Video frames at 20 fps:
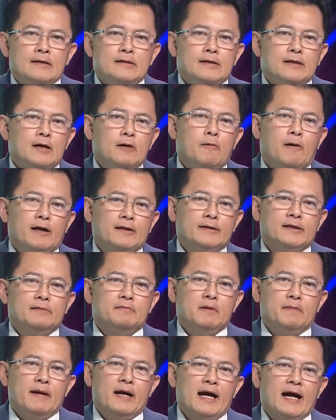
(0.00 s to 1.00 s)
Những cái hỏa
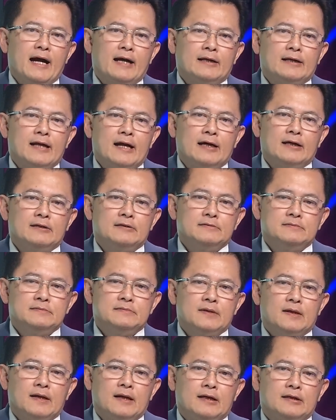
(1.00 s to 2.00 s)
tiễn mà Bắc Hàn đang
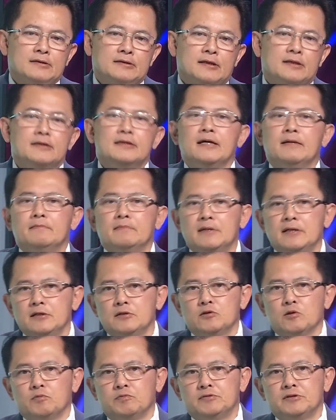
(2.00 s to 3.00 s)
gọi là thử nghiệm
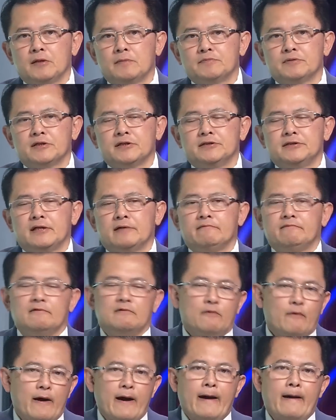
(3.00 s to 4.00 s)
liên tục trong thời gian
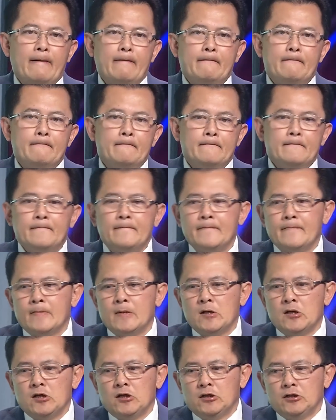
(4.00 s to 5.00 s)
vừa qua.
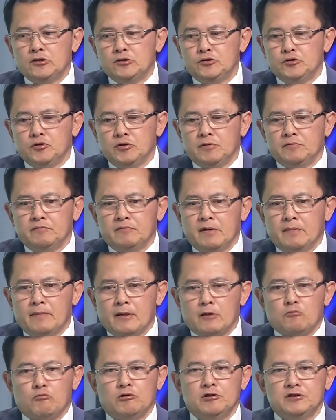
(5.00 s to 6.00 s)
Chuyện về
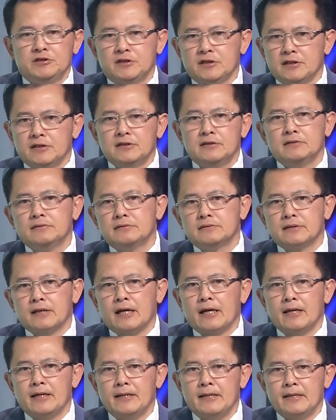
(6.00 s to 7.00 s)
mặt quân sự,
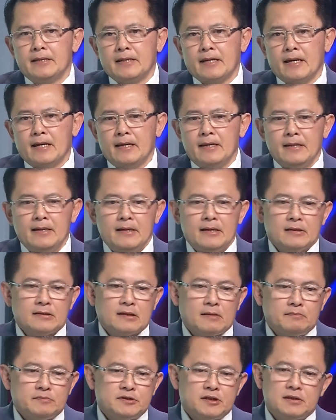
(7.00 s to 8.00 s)
cái cái
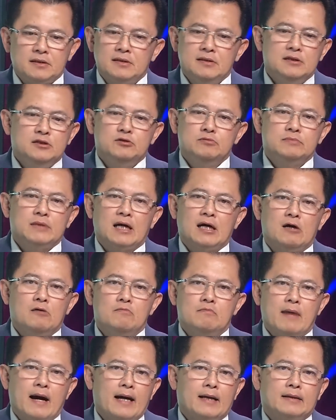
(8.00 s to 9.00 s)
tầm sát thương chúng ta
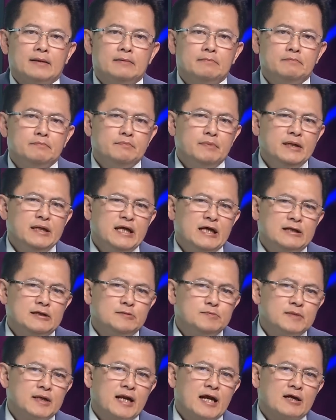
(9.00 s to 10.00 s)
không bàn. Vấn đề
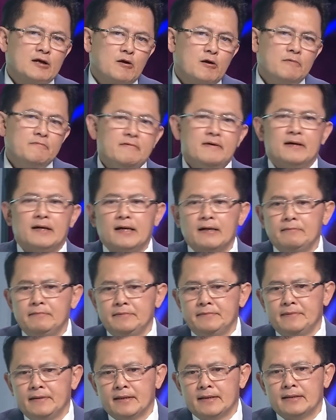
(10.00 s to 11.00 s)
chúng ta đang về cái
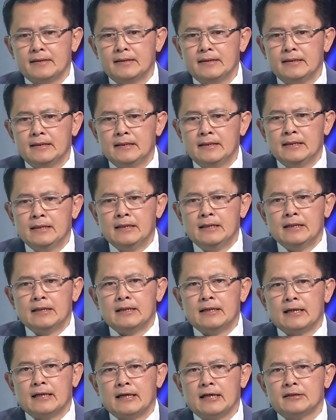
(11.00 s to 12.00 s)
việc
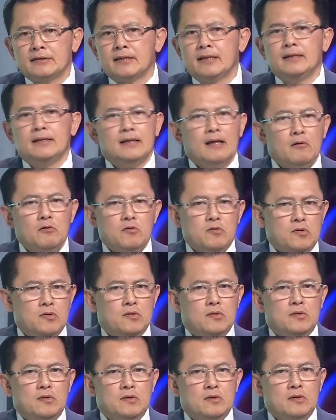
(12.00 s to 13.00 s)
rằng là tiền đâu
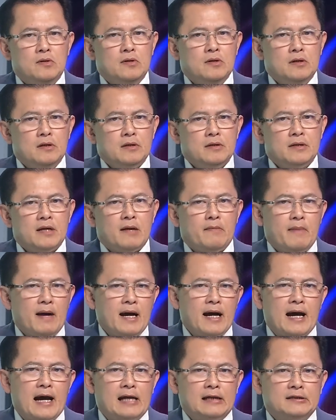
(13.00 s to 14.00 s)
để
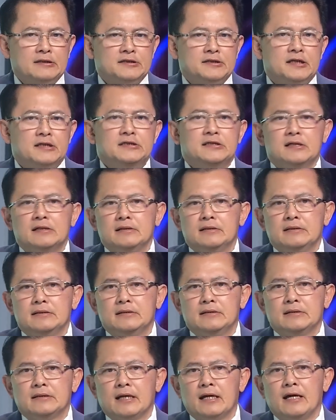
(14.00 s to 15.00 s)
Bắc Hàn xây dựng
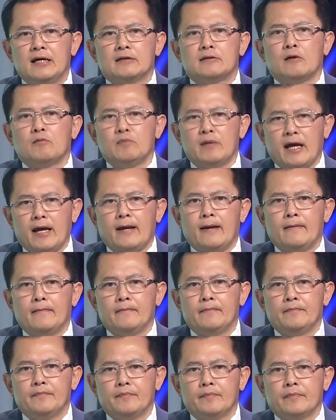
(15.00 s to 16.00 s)
cái hệ thống này.
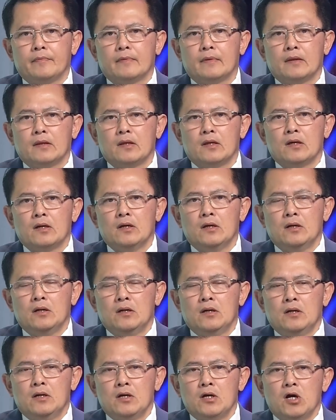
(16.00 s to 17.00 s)

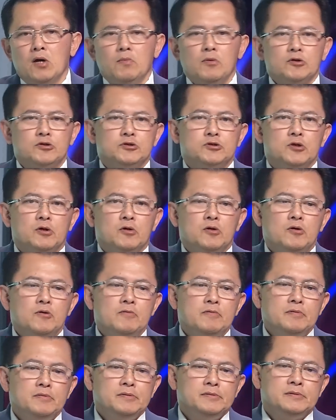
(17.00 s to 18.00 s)
Có một
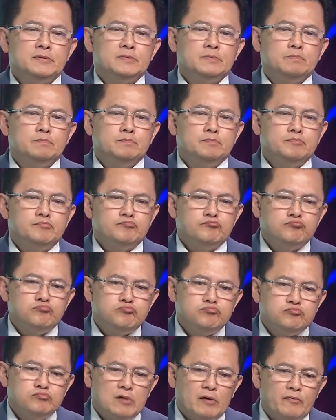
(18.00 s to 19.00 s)
số
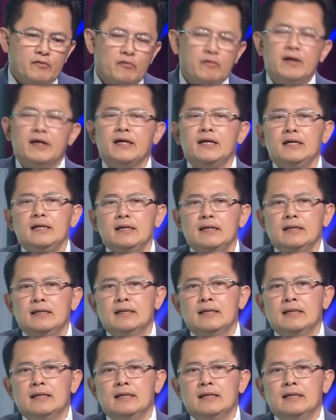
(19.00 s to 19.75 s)
à, vũ khí